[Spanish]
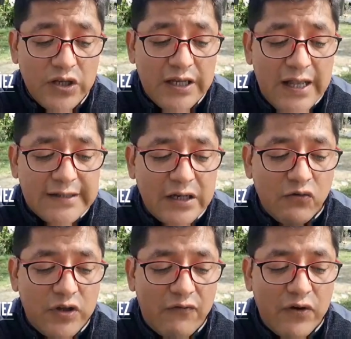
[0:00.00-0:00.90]
y la
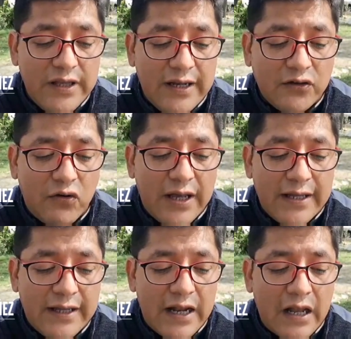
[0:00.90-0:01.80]
segunda fue directora
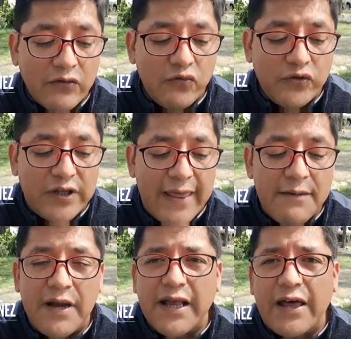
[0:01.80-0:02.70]
general adjunta de
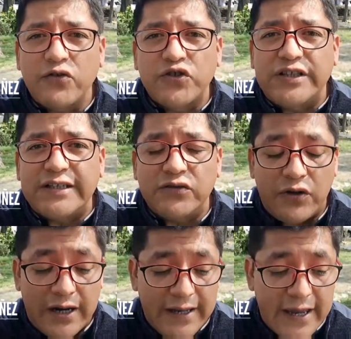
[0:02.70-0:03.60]
mercados y
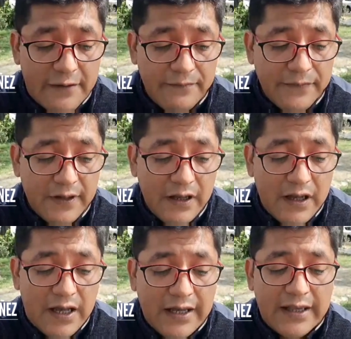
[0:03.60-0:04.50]
tesorería.
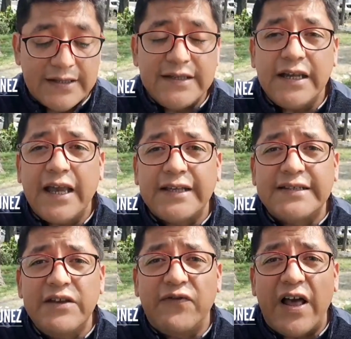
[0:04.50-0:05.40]
Hay que decir que
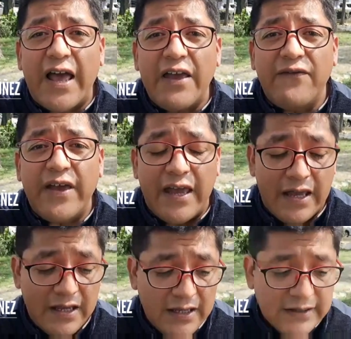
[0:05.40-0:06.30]
Sinfra FE
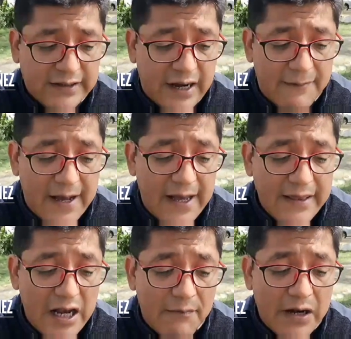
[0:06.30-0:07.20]
trabaja de
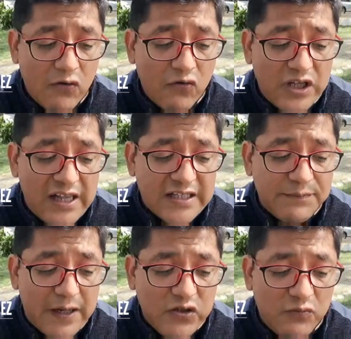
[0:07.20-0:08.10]
la mano con el
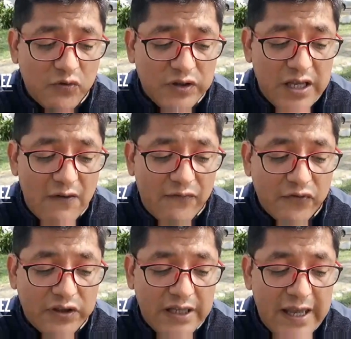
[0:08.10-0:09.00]
despacho Montiel
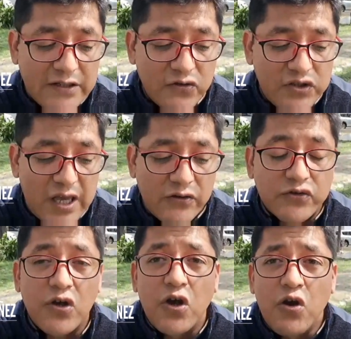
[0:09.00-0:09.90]
Font y Asociados,
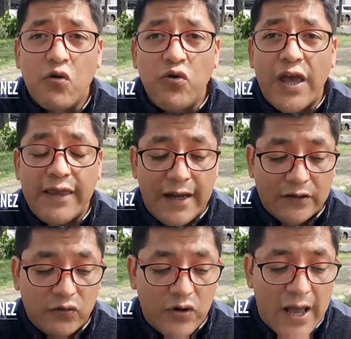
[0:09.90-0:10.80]
cuya
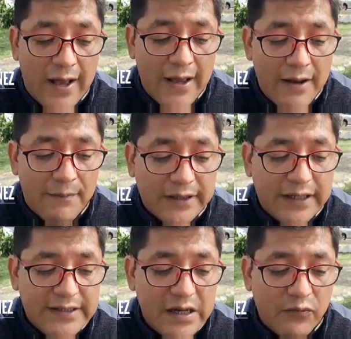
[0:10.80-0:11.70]
directora,
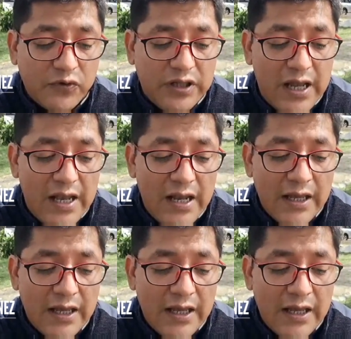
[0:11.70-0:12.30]
Patricia Montiel,